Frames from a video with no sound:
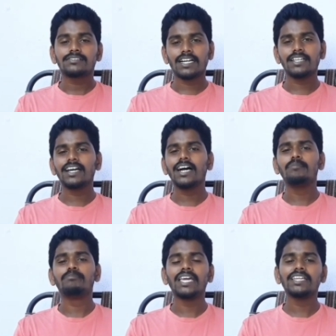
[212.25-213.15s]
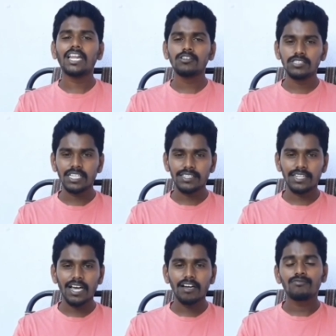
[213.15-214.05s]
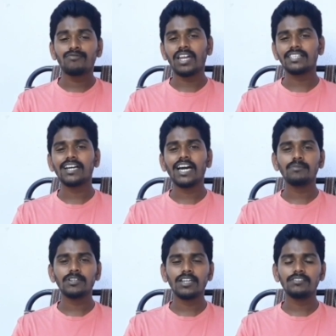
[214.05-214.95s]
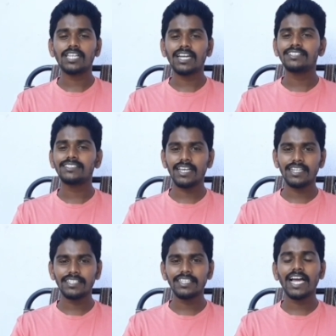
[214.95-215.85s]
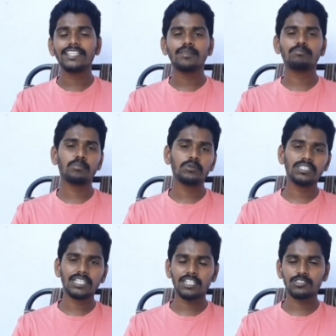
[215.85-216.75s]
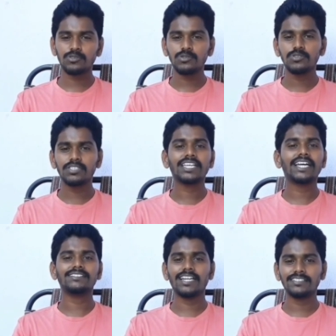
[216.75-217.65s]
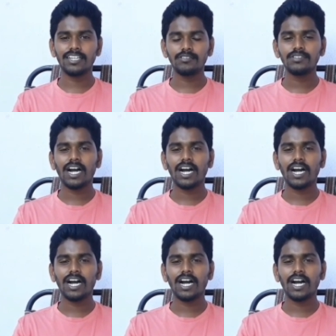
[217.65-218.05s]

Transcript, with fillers: సడన్గా మే నాలుగో తేదీన వలస కార్మికులను తరలించడానికి అయ్యే పూర్తి ఖర్చును టికెట్ ఛార్జీలను